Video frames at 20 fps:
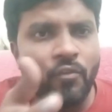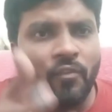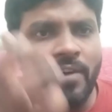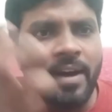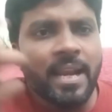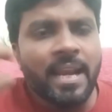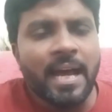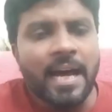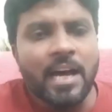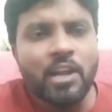
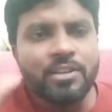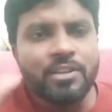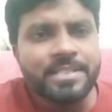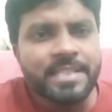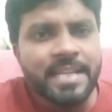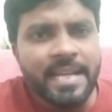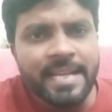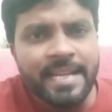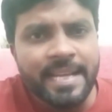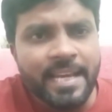వాళ్ళ
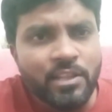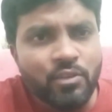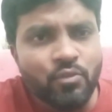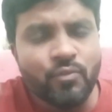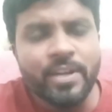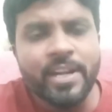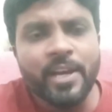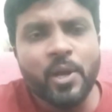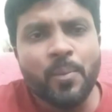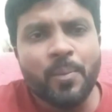ఆలోచన ఇంకేది
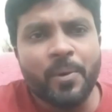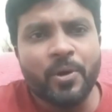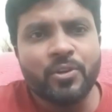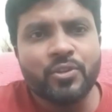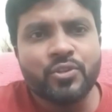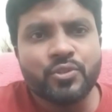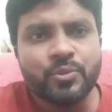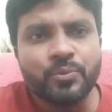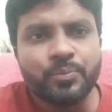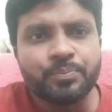
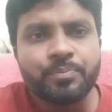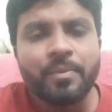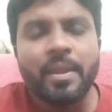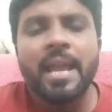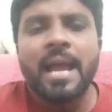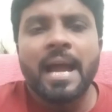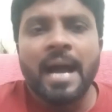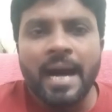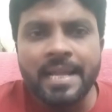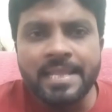ఉండకపోవచ్చు
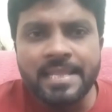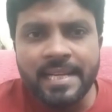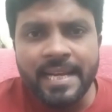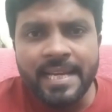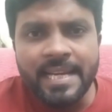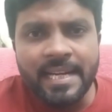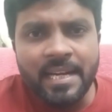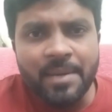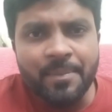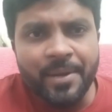
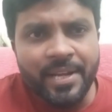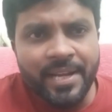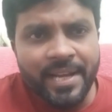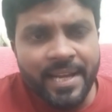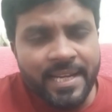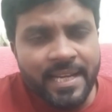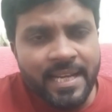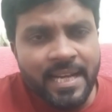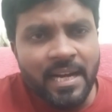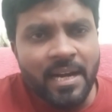అందుకని ఇక్కడ మనం
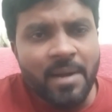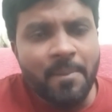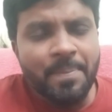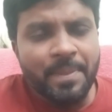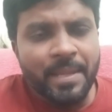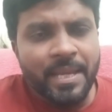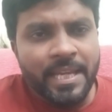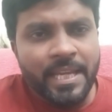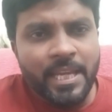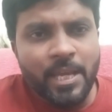కనుక
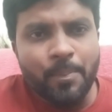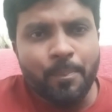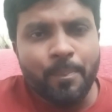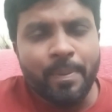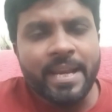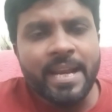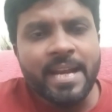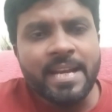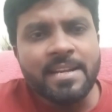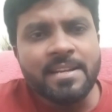ఈ
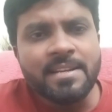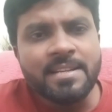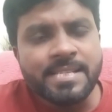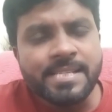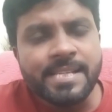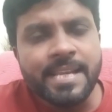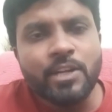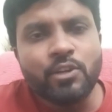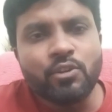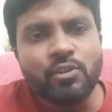పర్యటనను
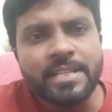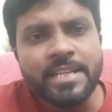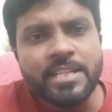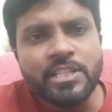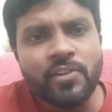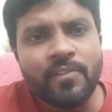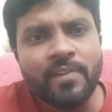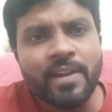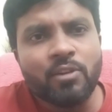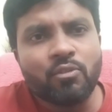షెడ్యూల్
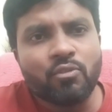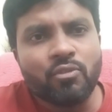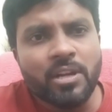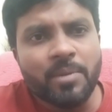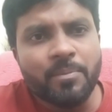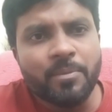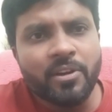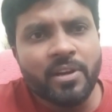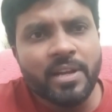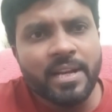చేసిన వాళ్ళ
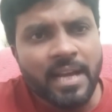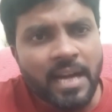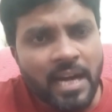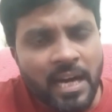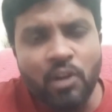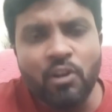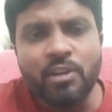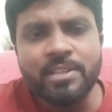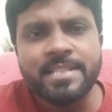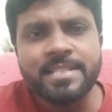కోణంలో కనుక
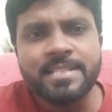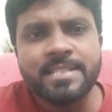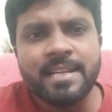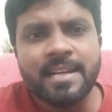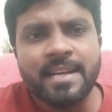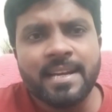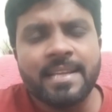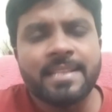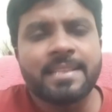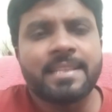
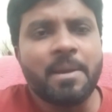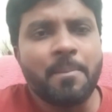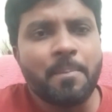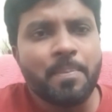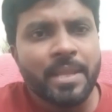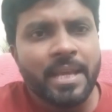ఆలోచించినట్లయితే